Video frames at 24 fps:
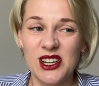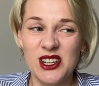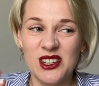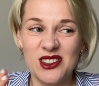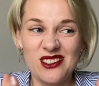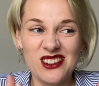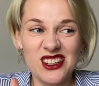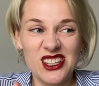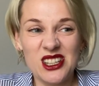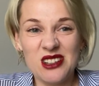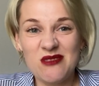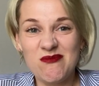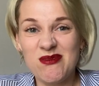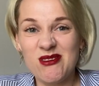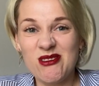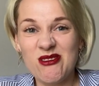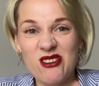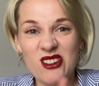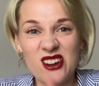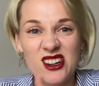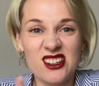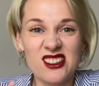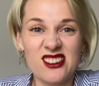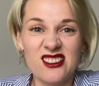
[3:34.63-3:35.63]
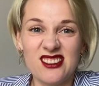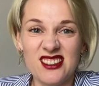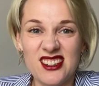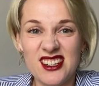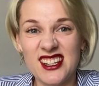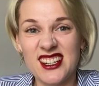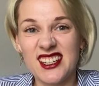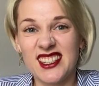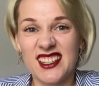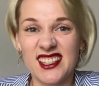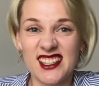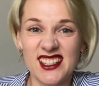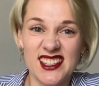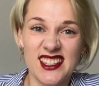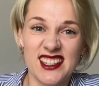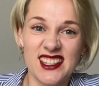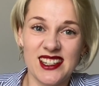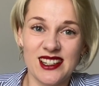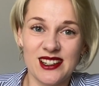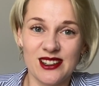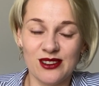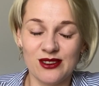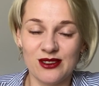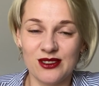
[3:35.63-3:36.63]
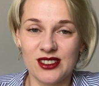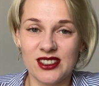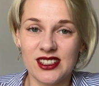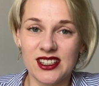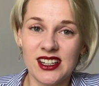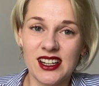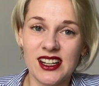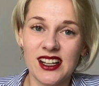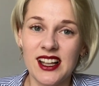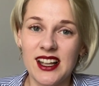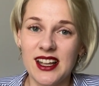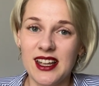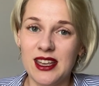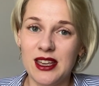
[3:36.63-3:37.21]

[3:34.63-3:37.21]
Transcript: Но это плохо, но я это делаю, да,